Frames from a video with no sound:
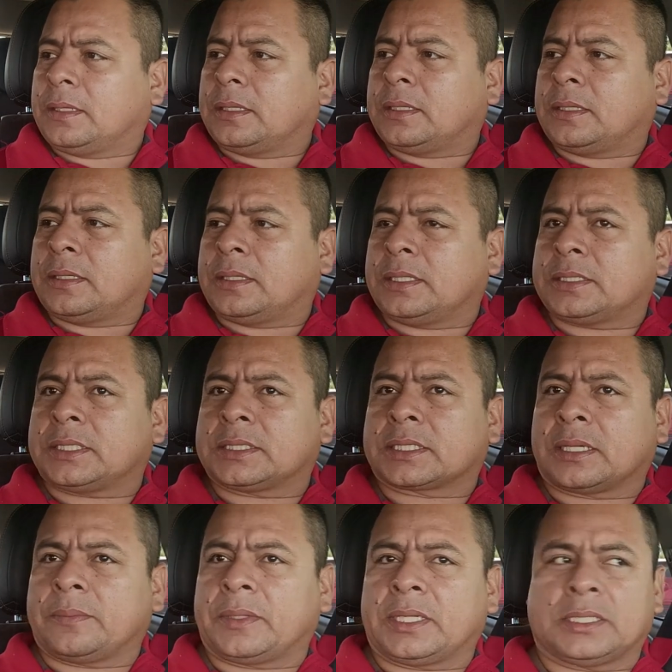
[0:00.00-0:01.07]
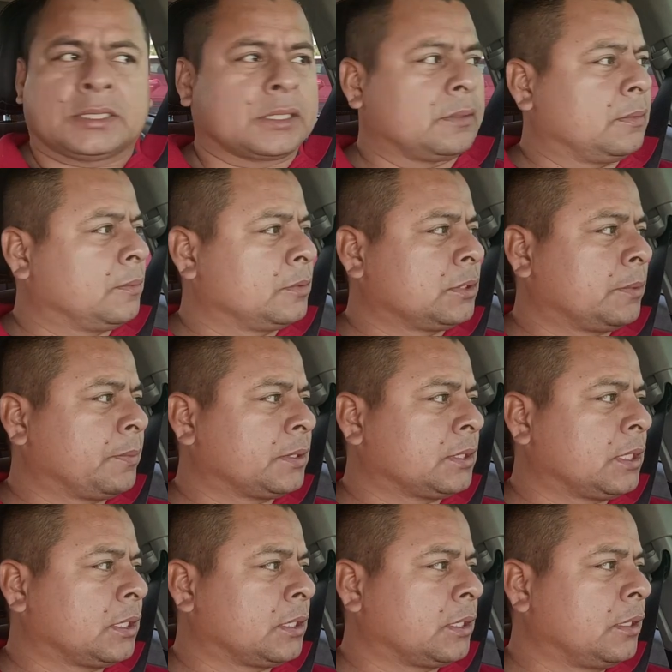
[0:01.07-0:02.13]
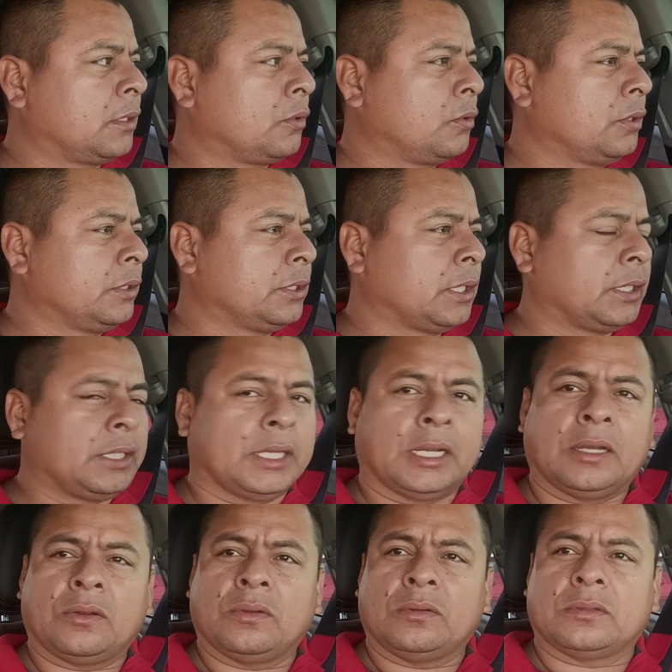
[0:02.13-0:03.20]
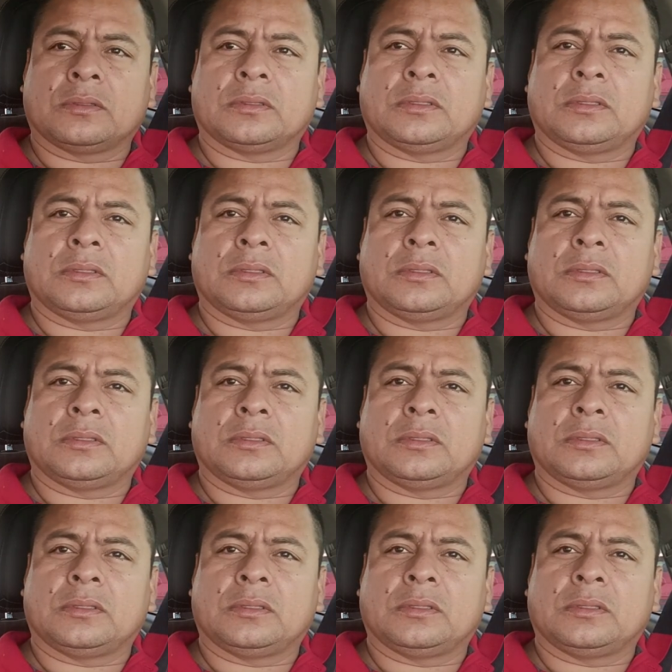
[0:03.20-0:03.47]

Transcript: Eh, esas cámaras que vamos a pasar a traer hoy ya llegaron